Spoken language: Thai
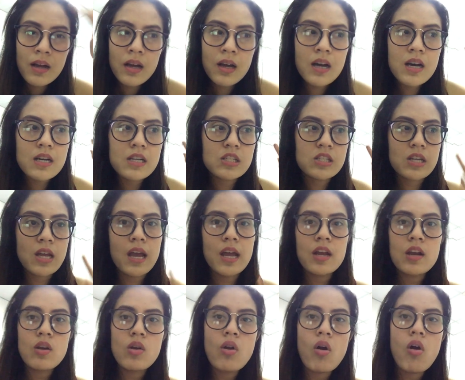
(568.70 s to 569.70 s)
เคยใช้
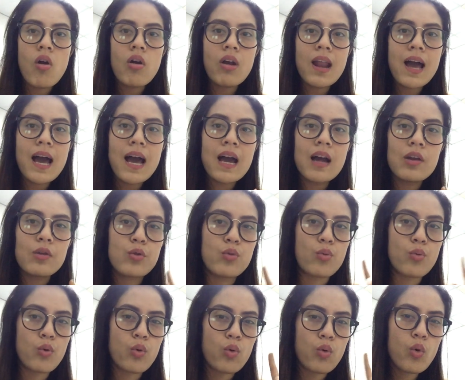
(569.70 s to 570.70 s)
ลอร่าอ
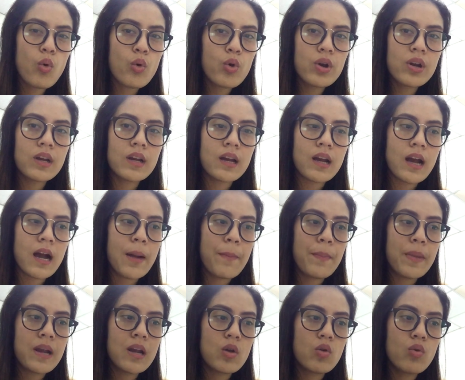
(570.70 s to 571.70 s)
ยู่รุ่นหนึ่งนะคะ
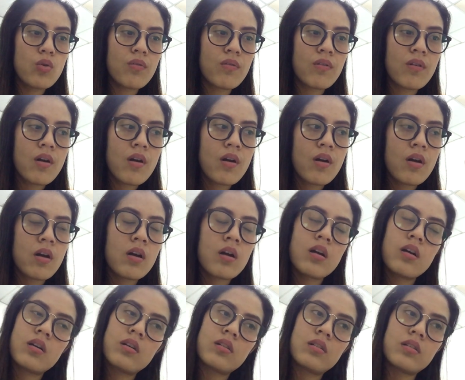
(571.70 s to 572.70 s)
เป็นรุ่น
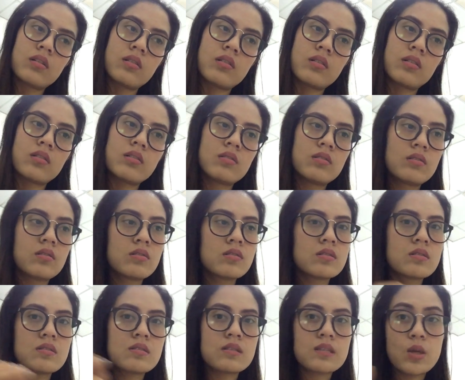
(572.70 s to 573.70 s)
เออ
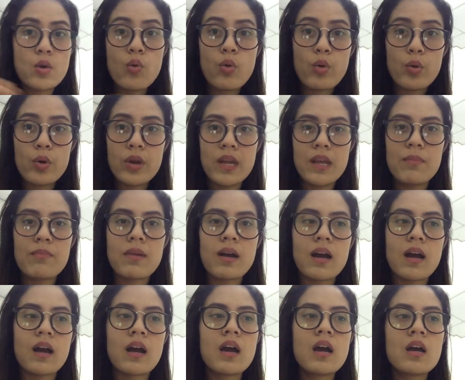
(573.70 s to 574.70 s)
ซิลครีมอะ
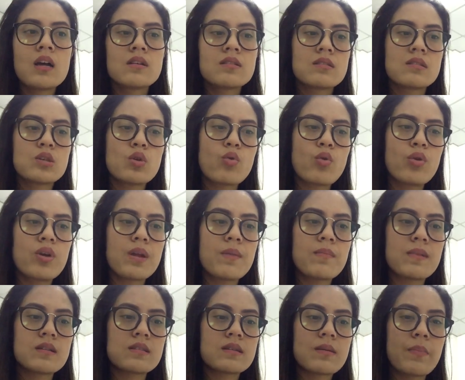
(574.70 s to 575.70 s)
ค่ะ ซิลครีม
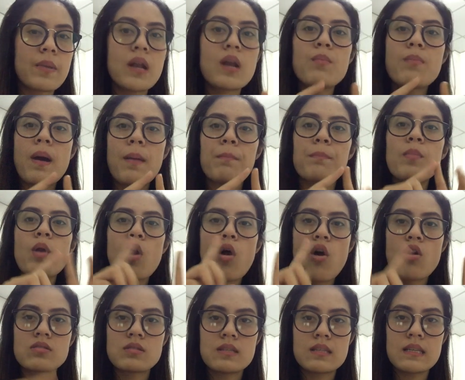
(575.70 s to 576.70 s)
มันจะเป็นแบบหล
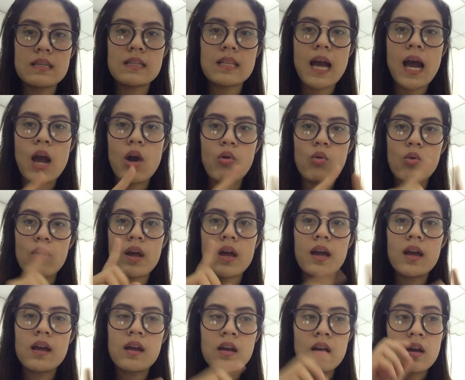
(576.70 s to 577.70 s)
อดสีเทานะ
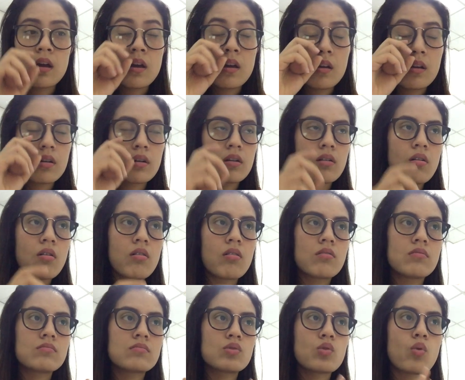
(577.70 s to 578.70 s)
ก็
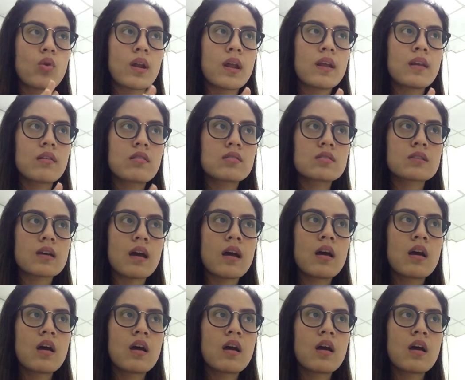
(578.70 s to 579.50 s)
ตัวนั้นก็จะ